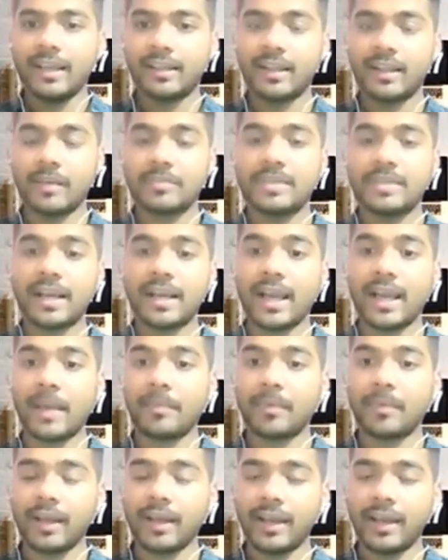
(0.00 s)
तब जाके
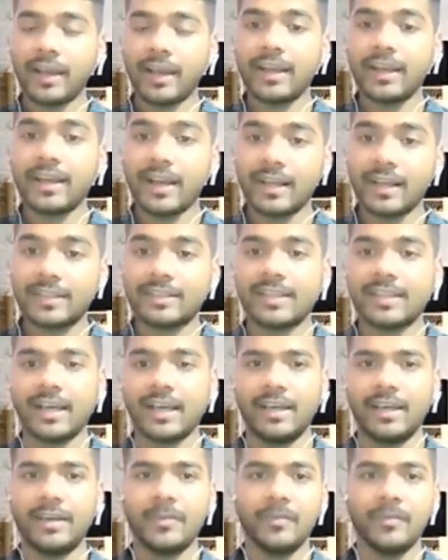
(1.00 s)
आपका हेडलाइन अच्छा
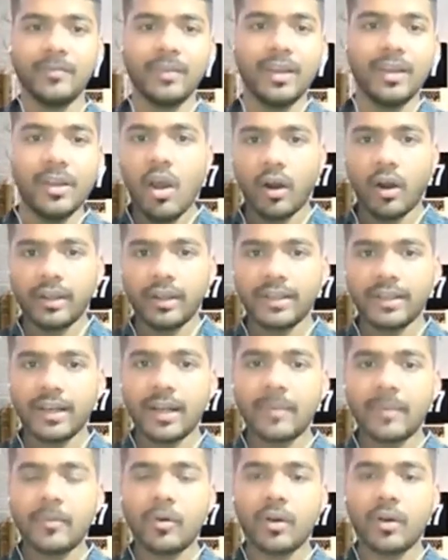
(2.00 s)
है और इधर
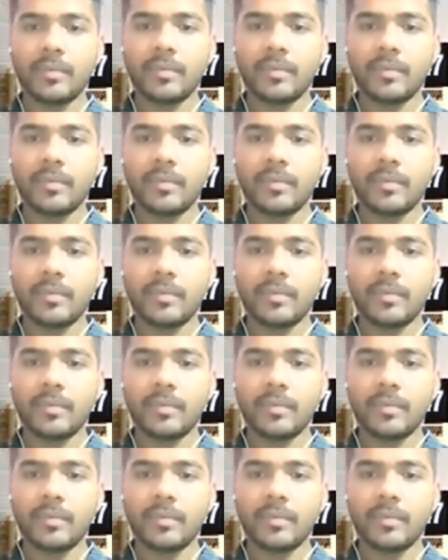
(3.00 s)
आप लोग